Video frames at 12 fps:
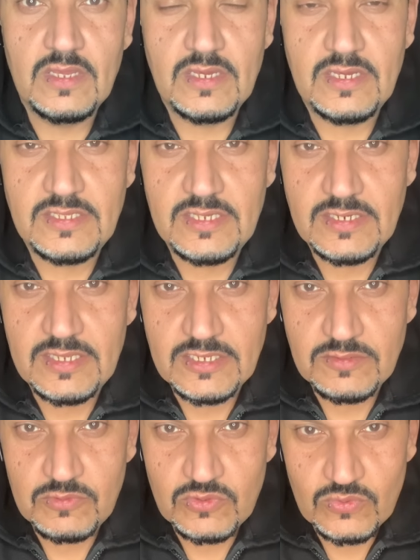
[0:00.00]
كتير
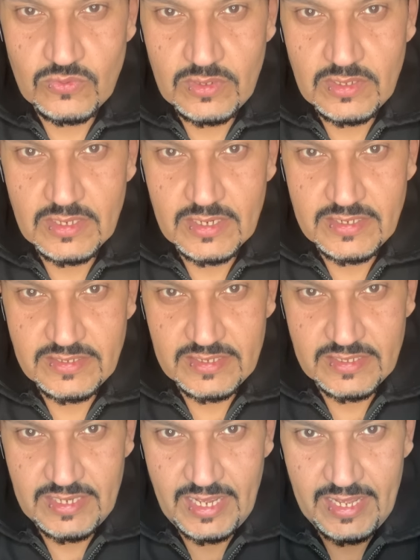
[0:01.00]
ناس بتقول ان القصه
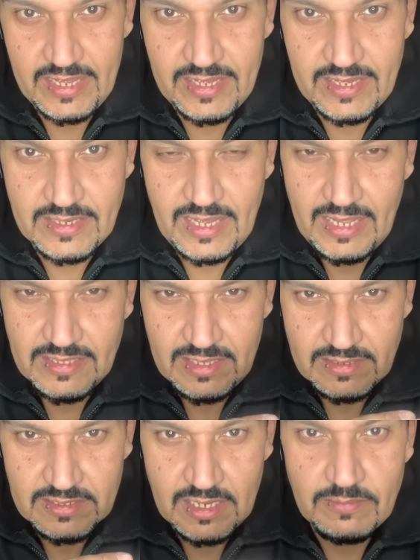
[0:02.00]
دي حقيقيه حتى
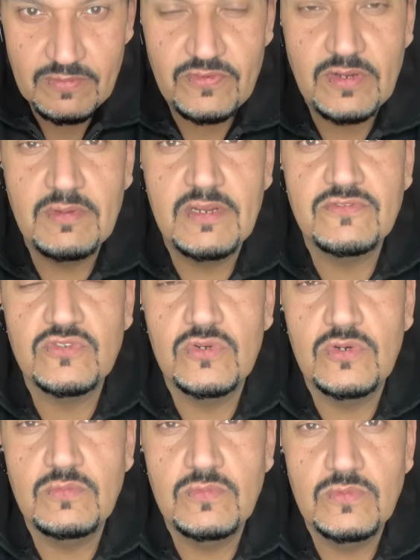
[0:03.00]
اصحاب الفيلم
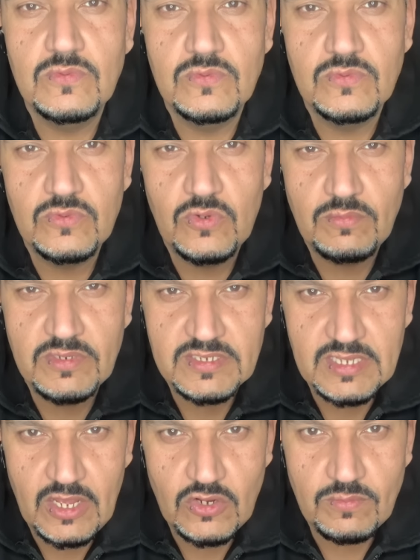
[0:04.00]
نفسهم وان هم
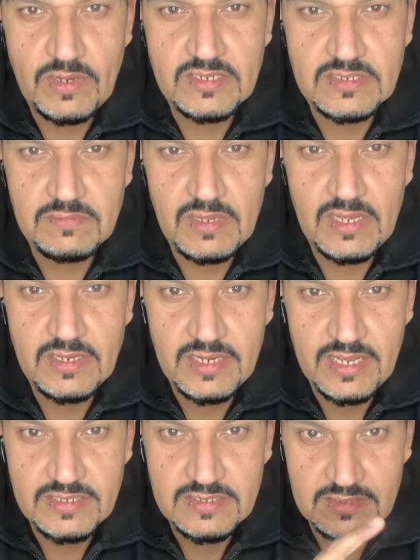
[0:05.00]
استعاروا باسماء
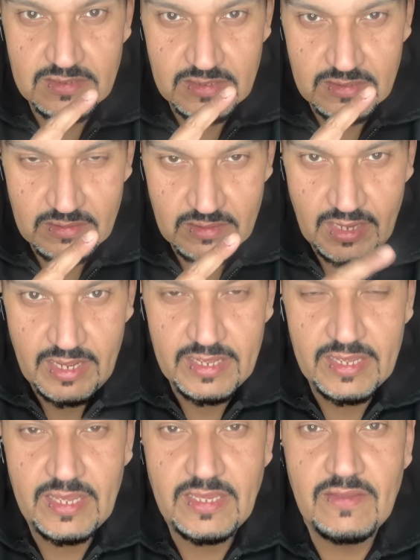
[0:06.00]
ناس
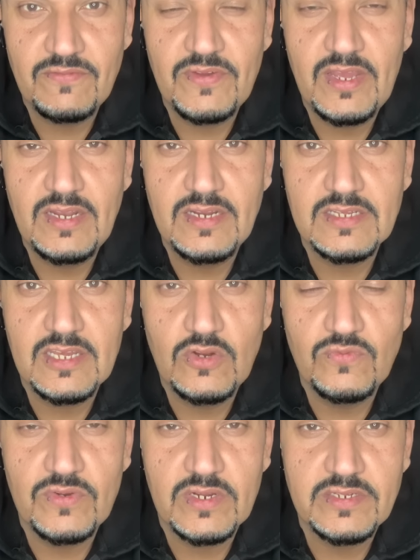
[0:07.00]
حقيقيه فعلا
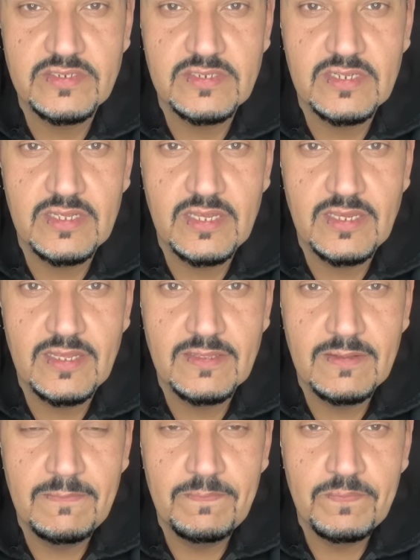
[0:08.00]
كانوا في القصه ديت
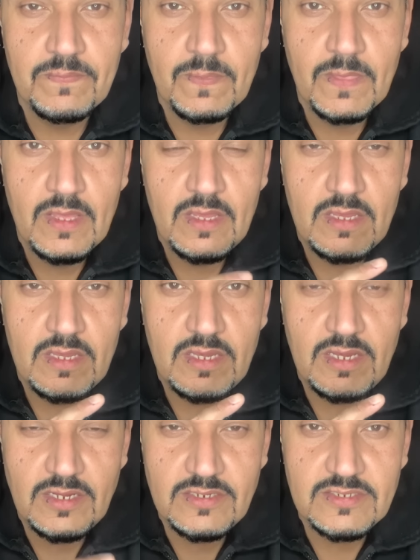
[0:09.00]

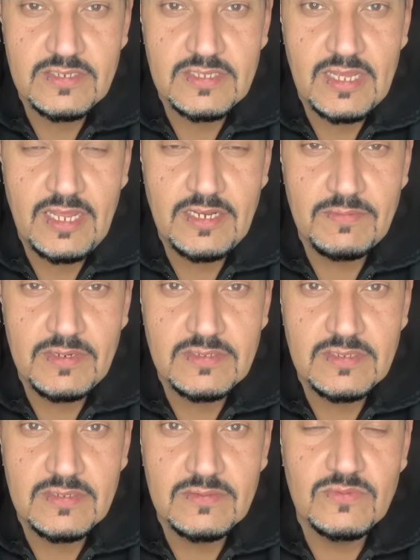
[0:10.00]
ايه قصه انابل
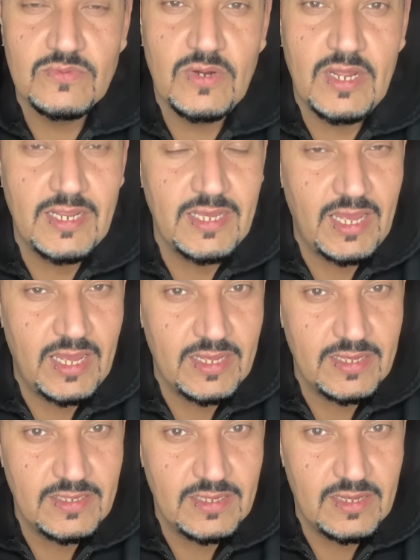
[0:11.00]
دي وهل هي
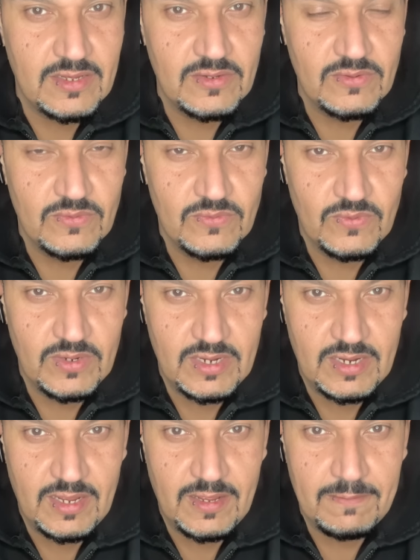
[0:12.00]
حقيقيه ولا لا